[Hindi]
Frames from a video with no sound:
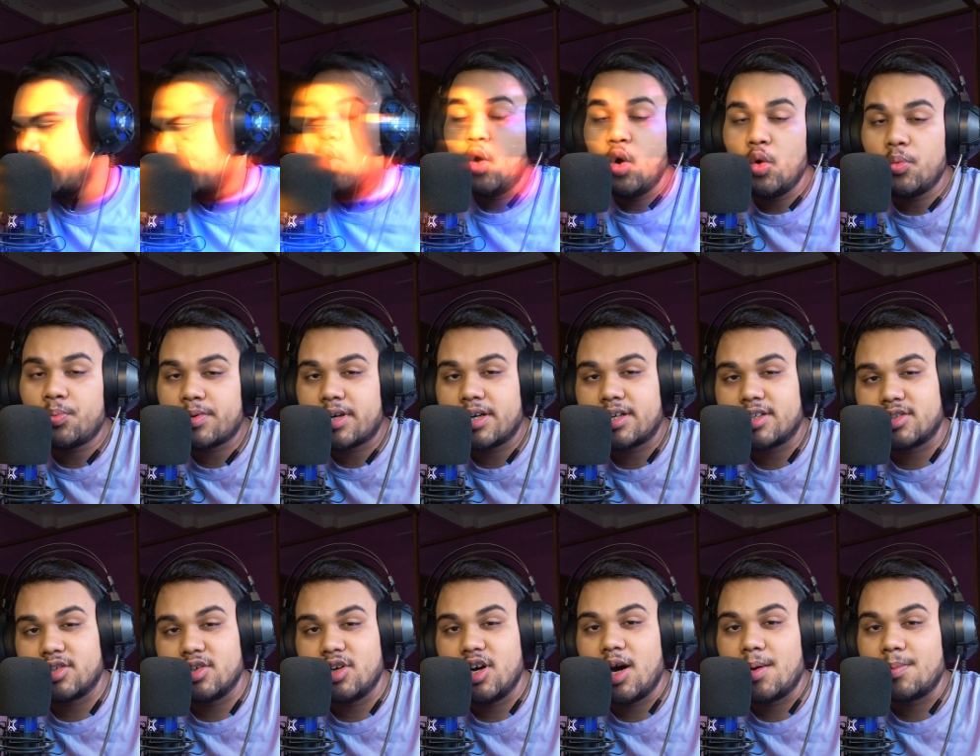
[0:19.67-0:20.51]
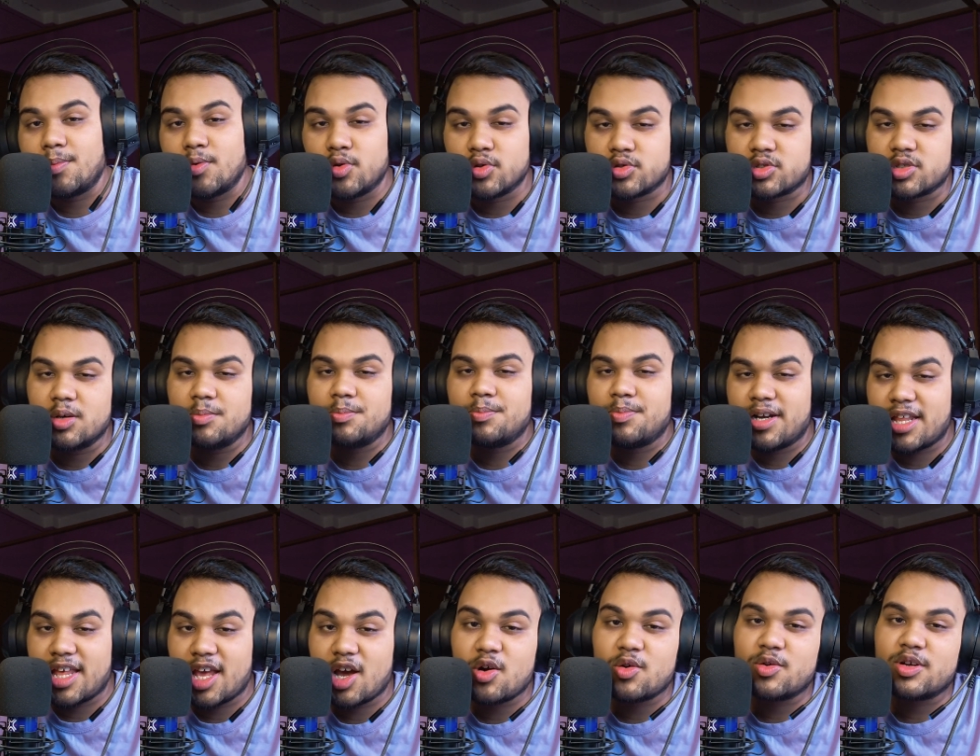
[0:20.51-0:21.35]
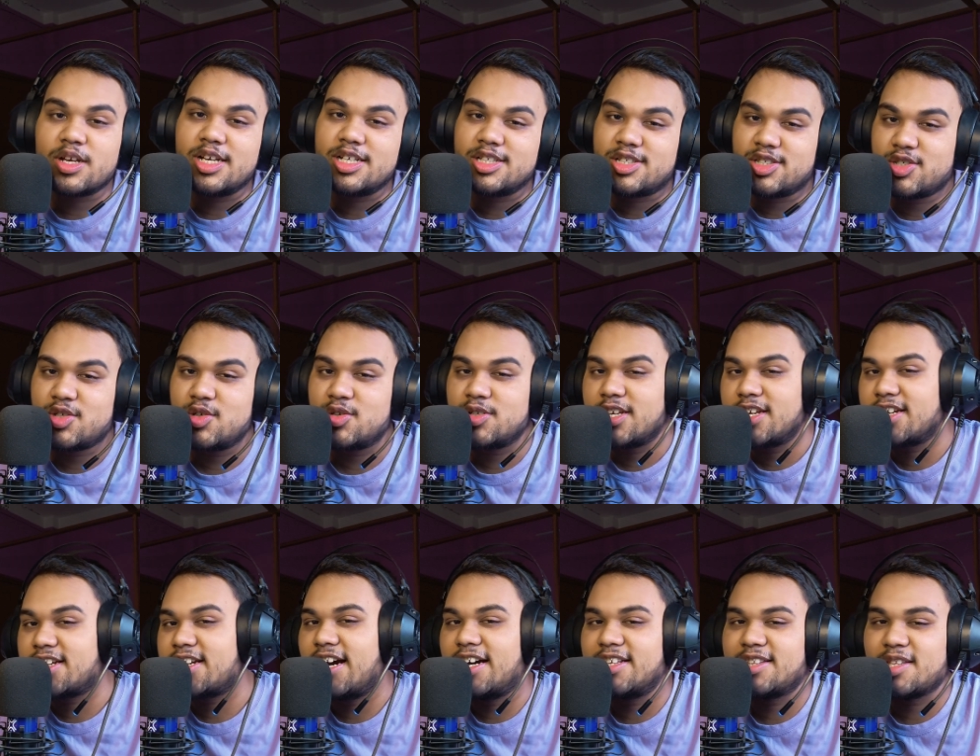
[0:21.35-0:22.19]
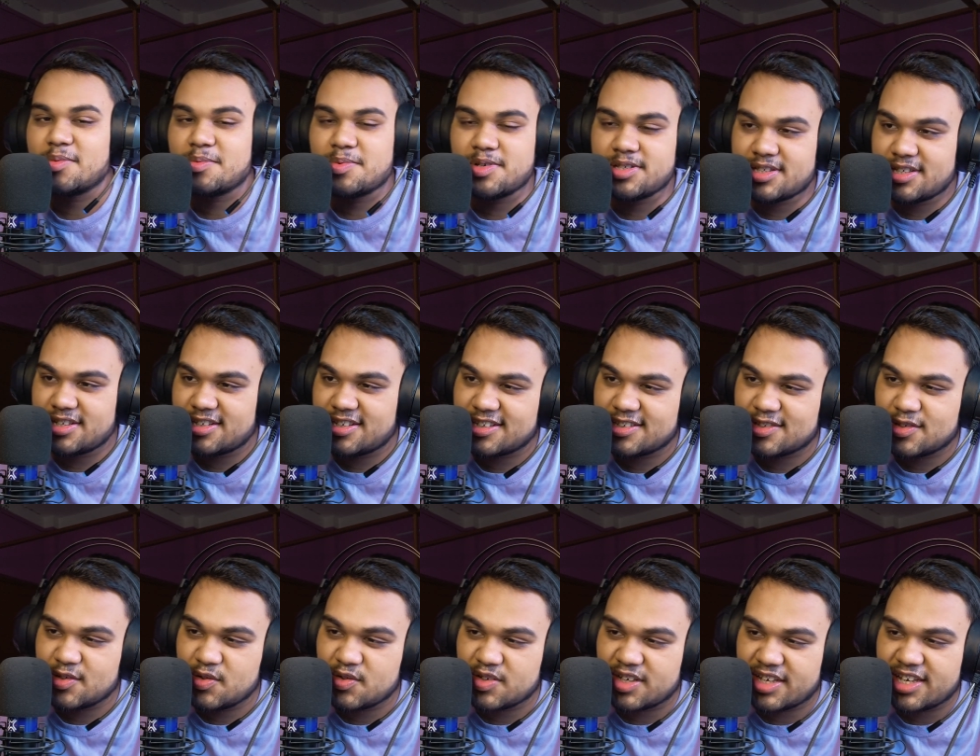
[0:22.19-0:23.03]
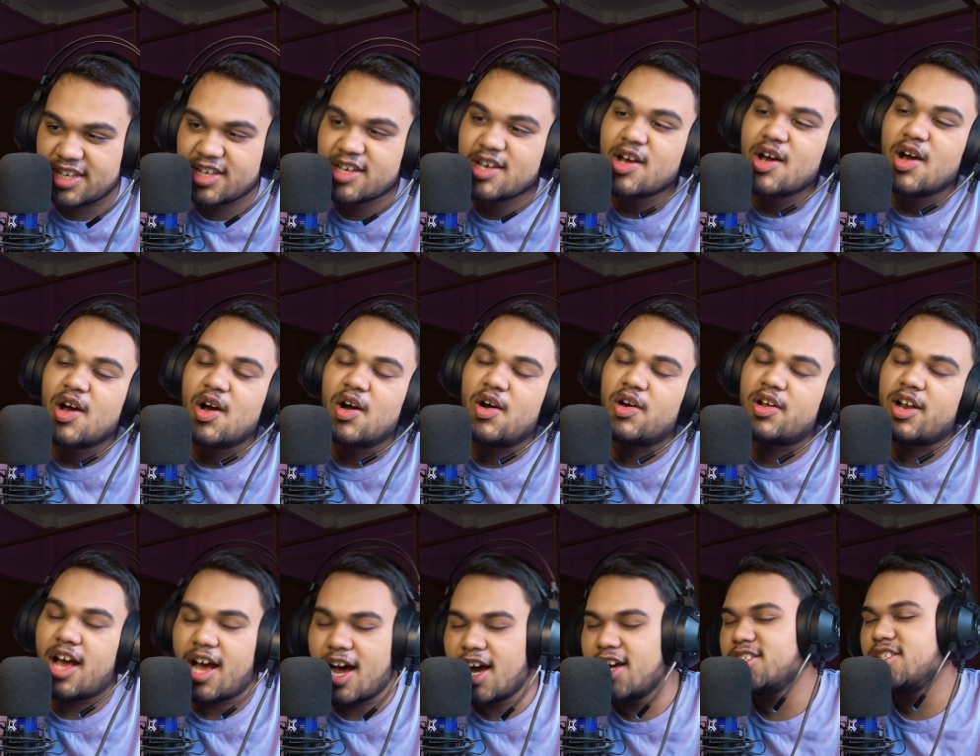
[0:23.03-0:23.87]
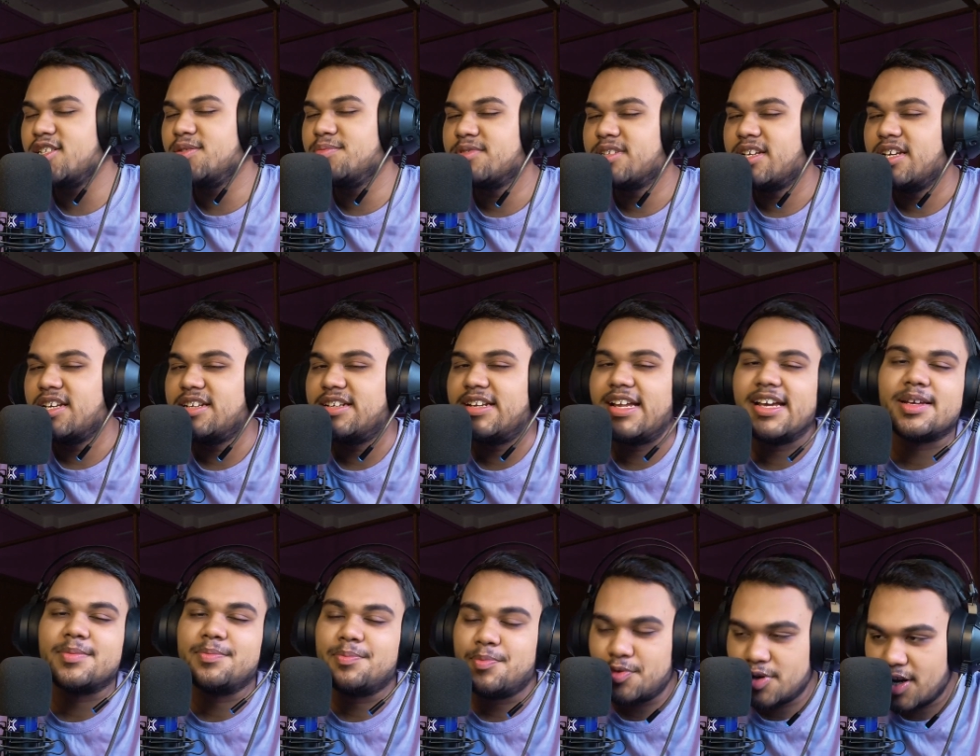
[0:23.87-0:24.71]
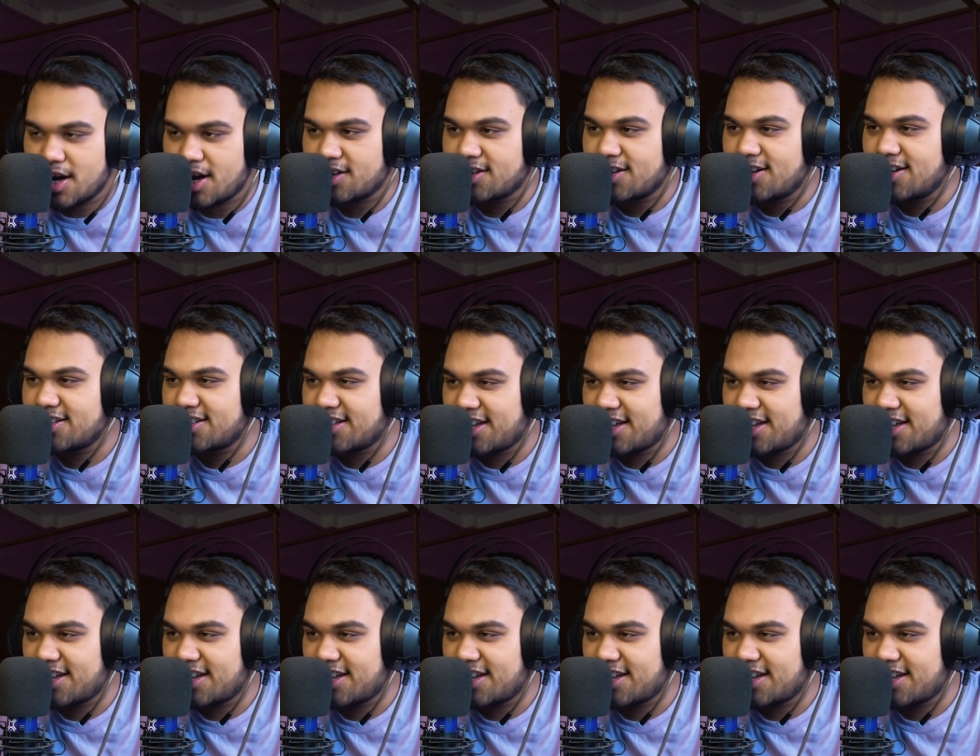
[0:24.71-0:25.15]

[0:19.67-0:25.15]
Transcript: होप करता हूँ आप लोग सब बढ़िया होंगे अच्छे होंगे खाते पीते रहते होंगे और आज हम खेल रहे हैं एक पुराना